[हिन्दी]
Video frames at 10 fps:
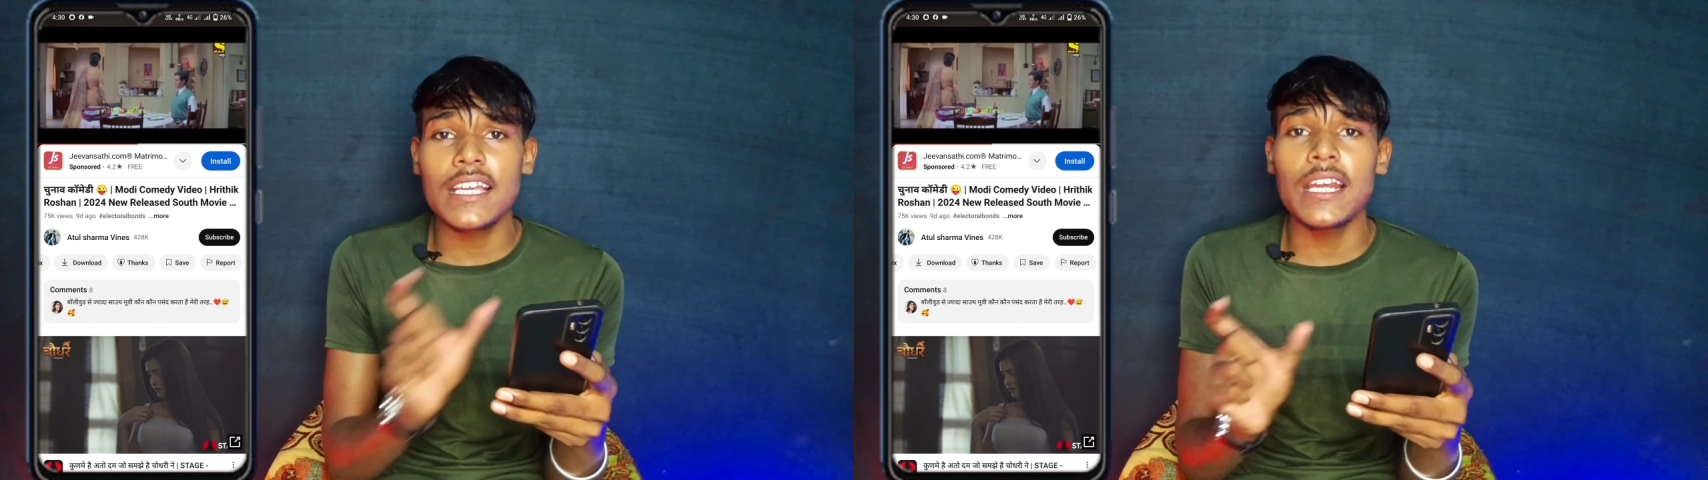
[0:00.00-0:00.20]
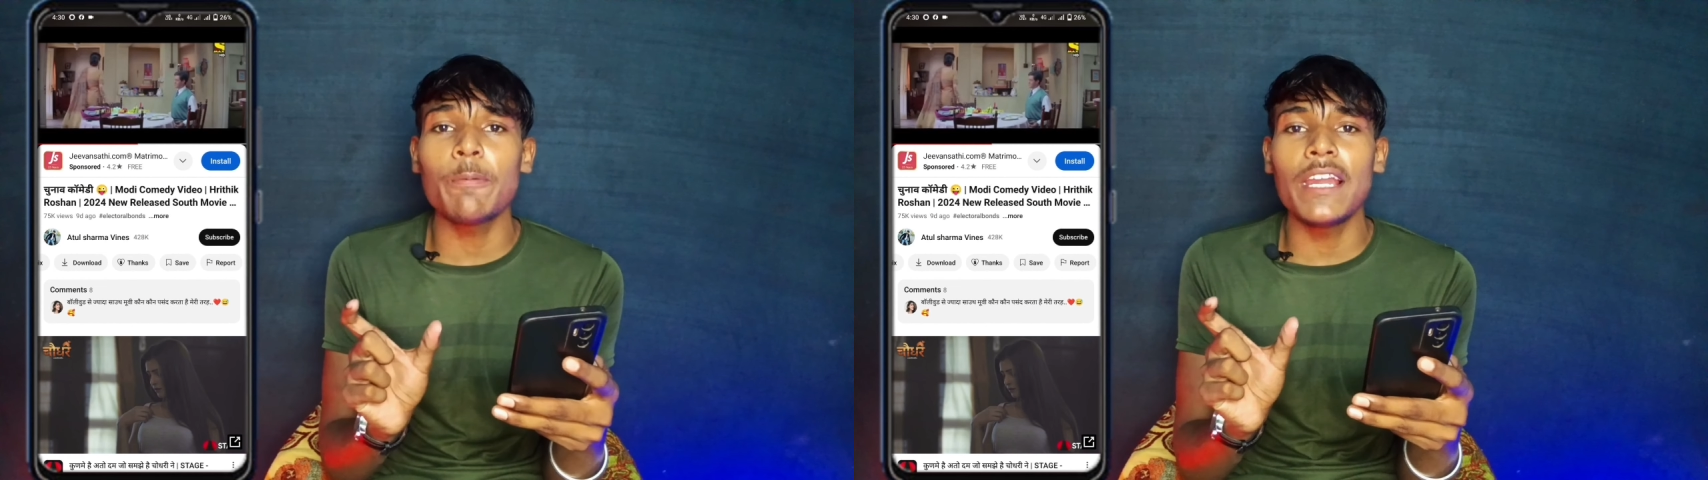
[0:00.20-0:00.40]

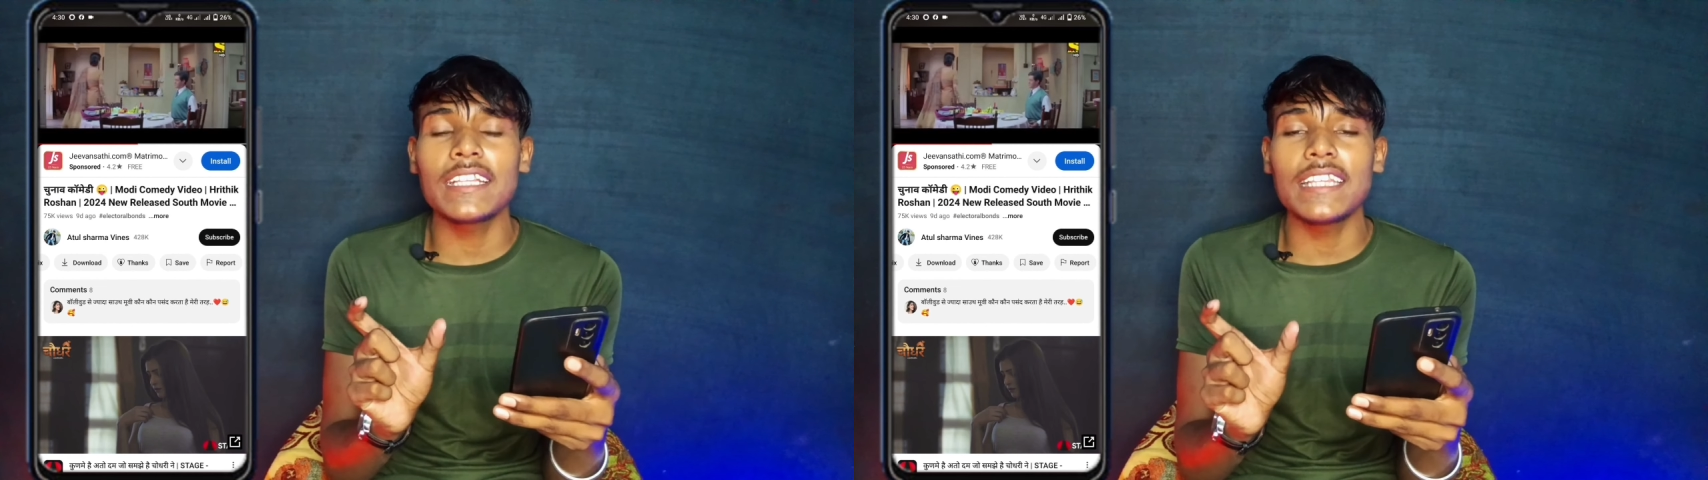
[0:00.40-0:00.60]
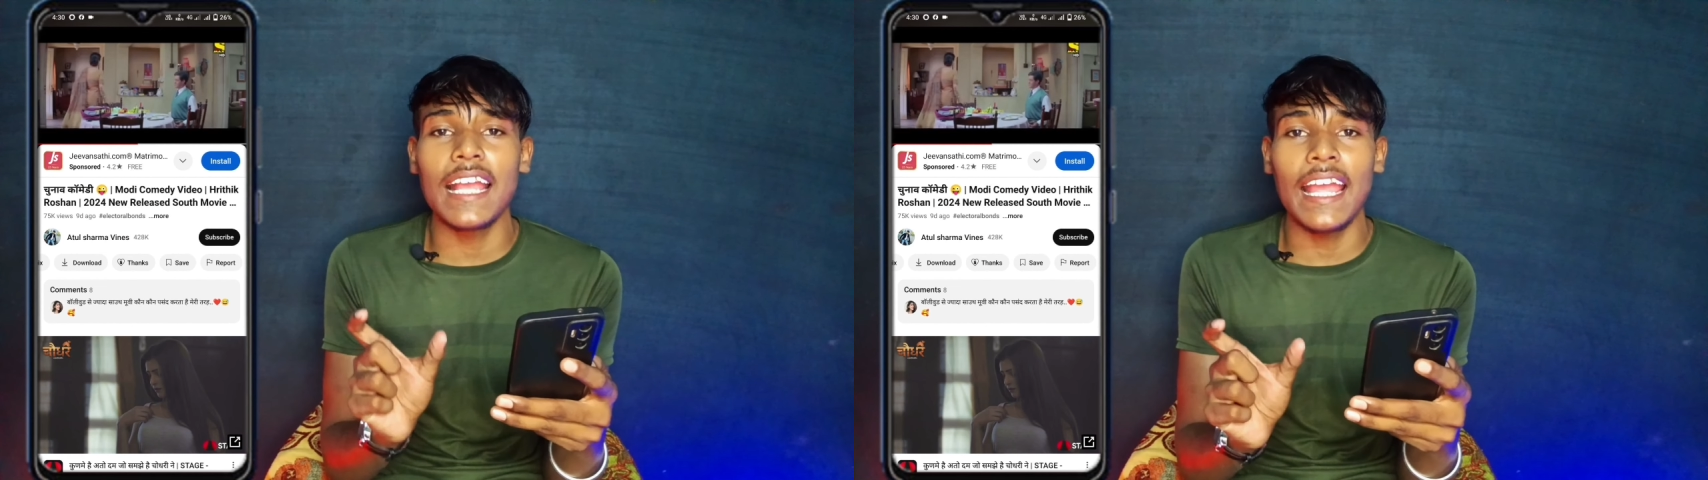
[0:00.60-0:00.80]
स्क्रिप्ट
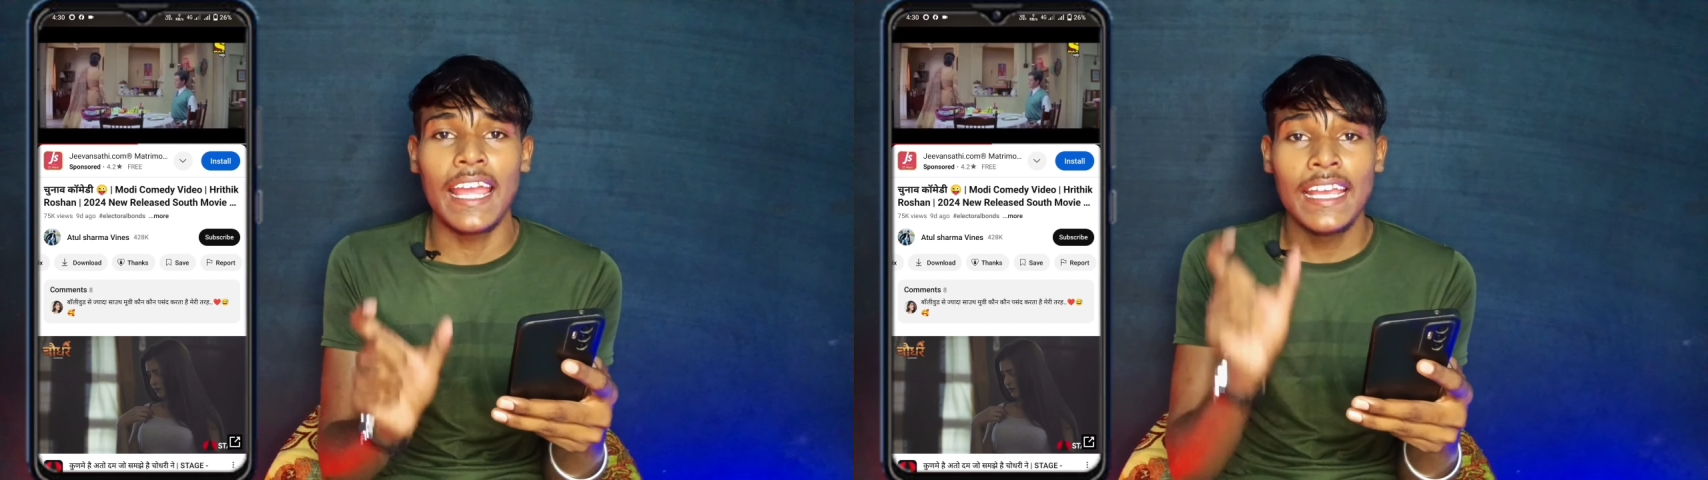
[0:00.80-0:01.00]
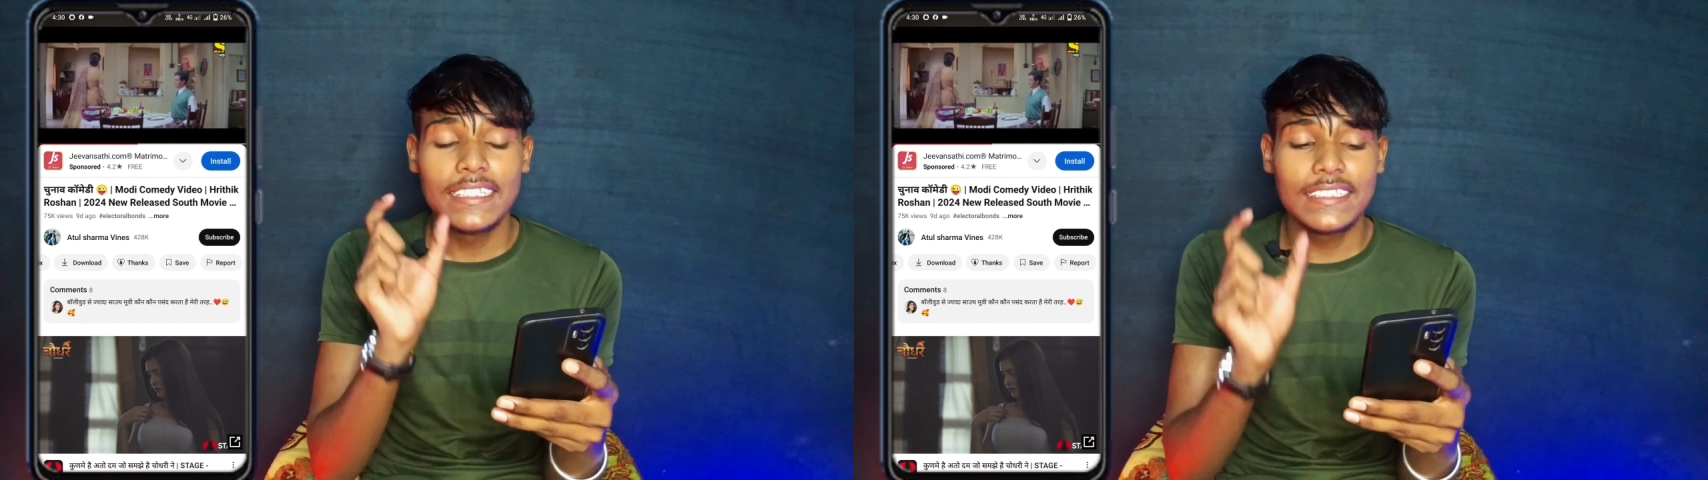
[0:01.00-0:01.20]
लिखते हैं